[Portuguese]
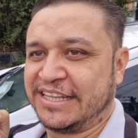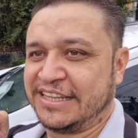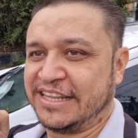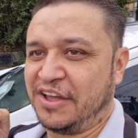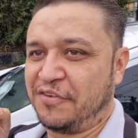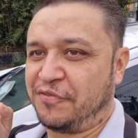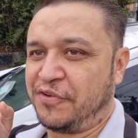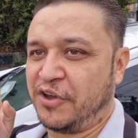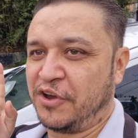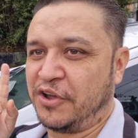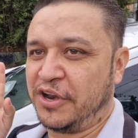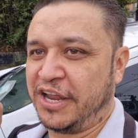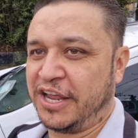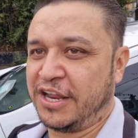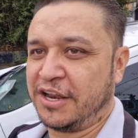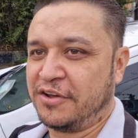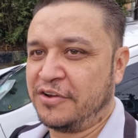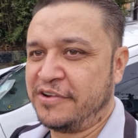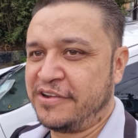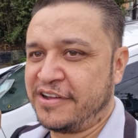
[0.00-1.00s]
da
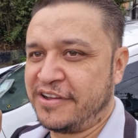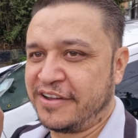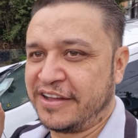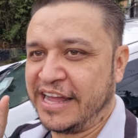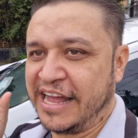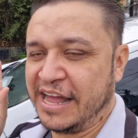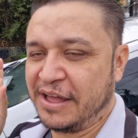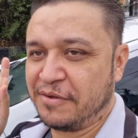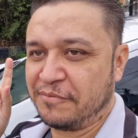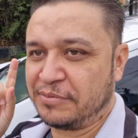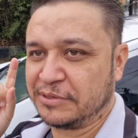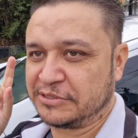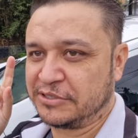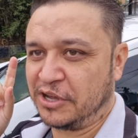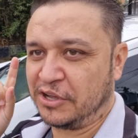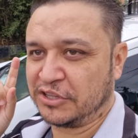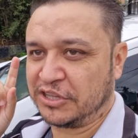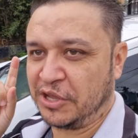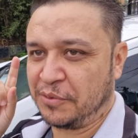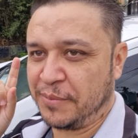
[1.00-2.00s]
Fiorino
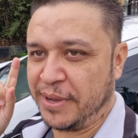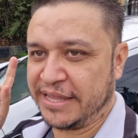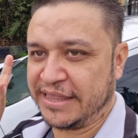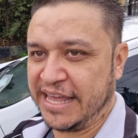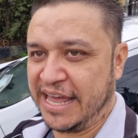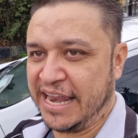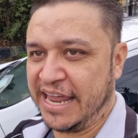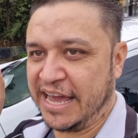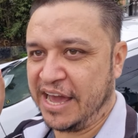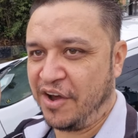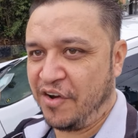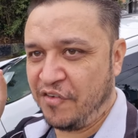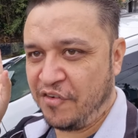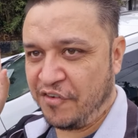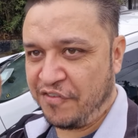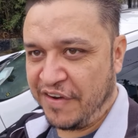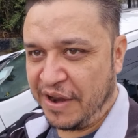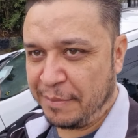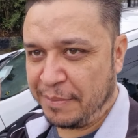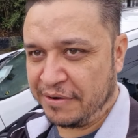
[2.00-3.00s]
Pessoal, tem uma ideia legal, eu
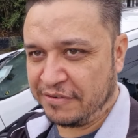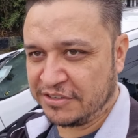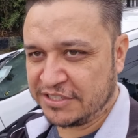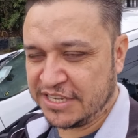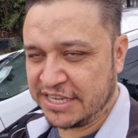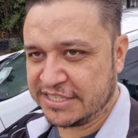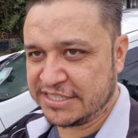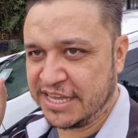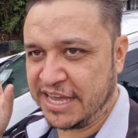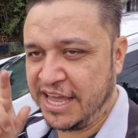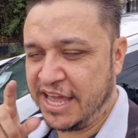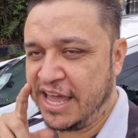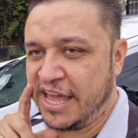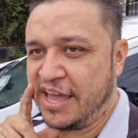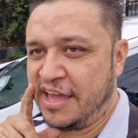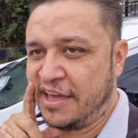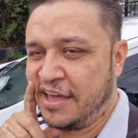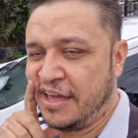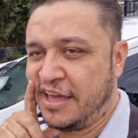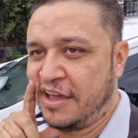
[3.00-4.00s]
vou falar pra vocês aí
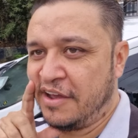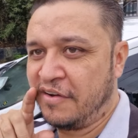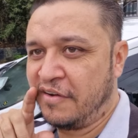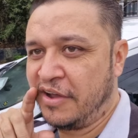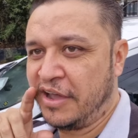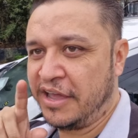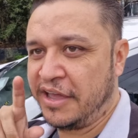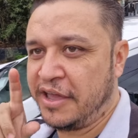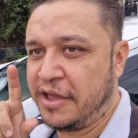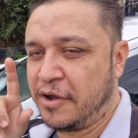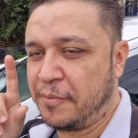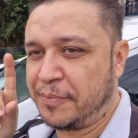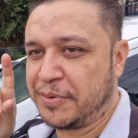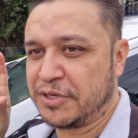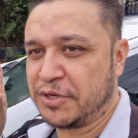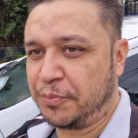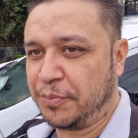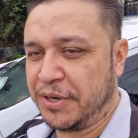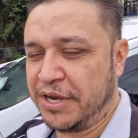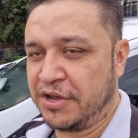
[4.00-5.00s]
E eu
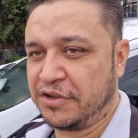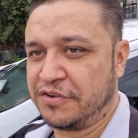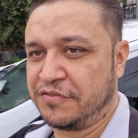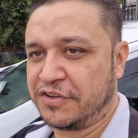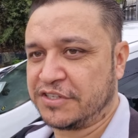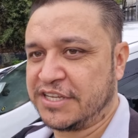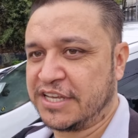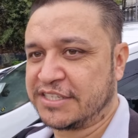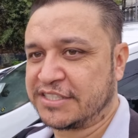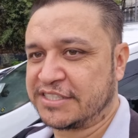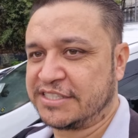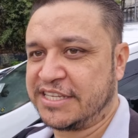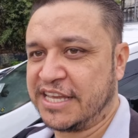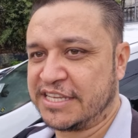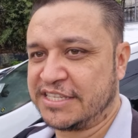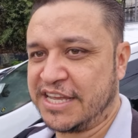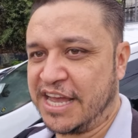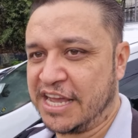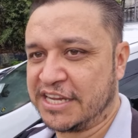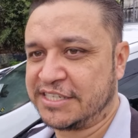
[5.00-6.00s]
pedi a opinião de vocês, o que
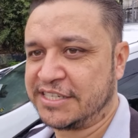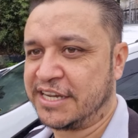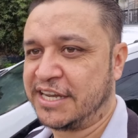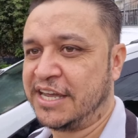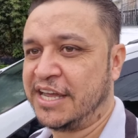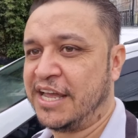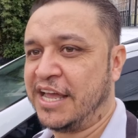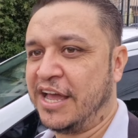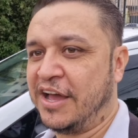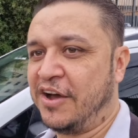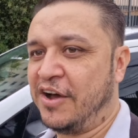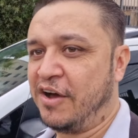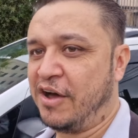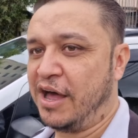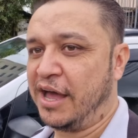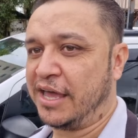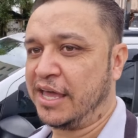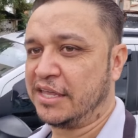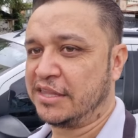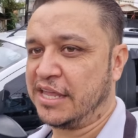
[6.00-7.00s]
vocês acham
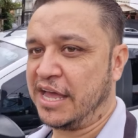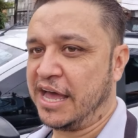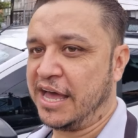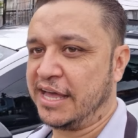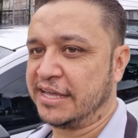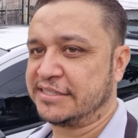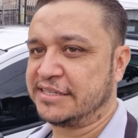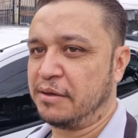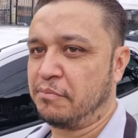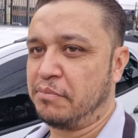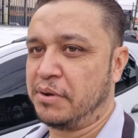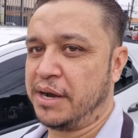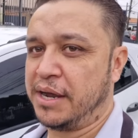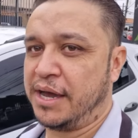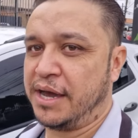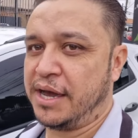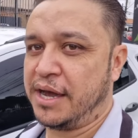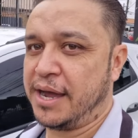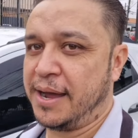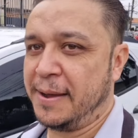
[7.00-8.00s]
Ó, aqui tá a asa
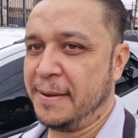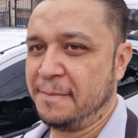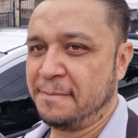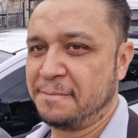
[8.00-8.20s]
branca